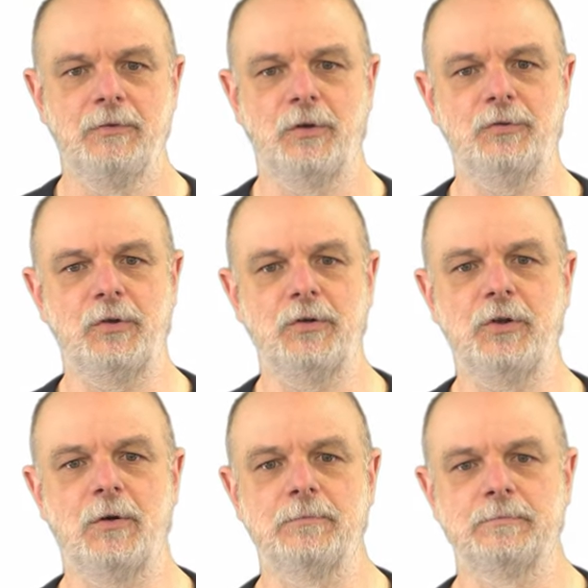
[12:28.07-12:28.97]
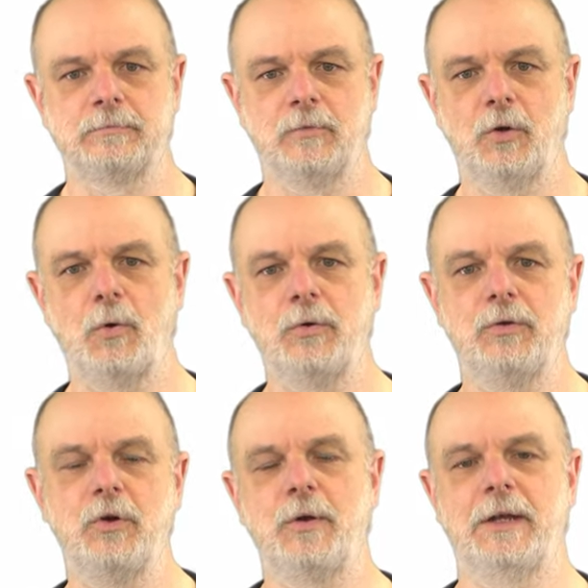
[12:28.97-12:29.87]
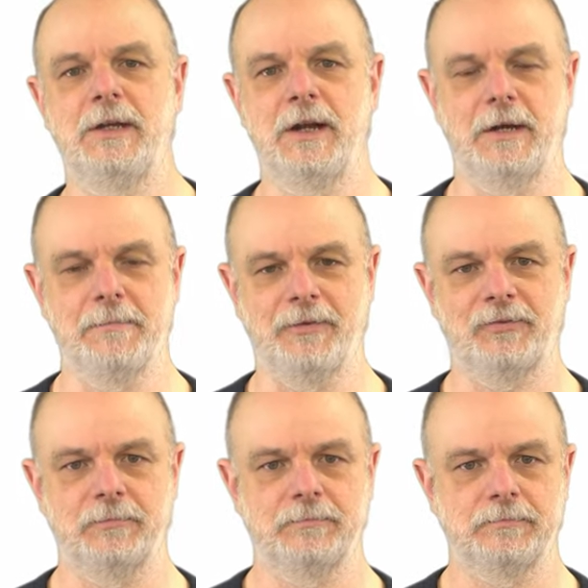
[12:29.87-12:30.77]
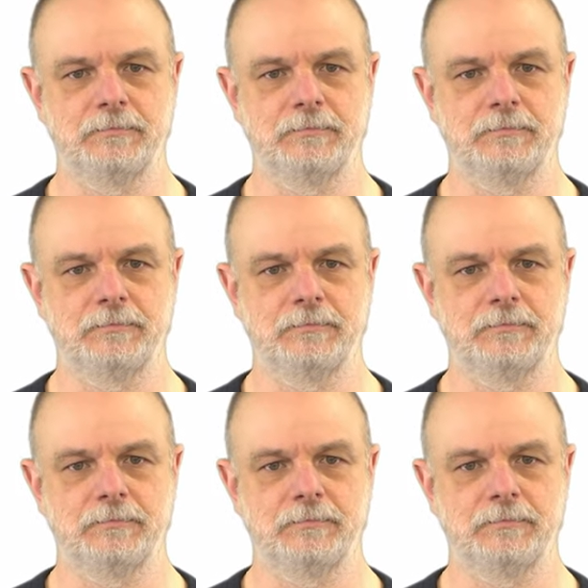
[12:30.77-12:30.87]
そうすると、この表現になります。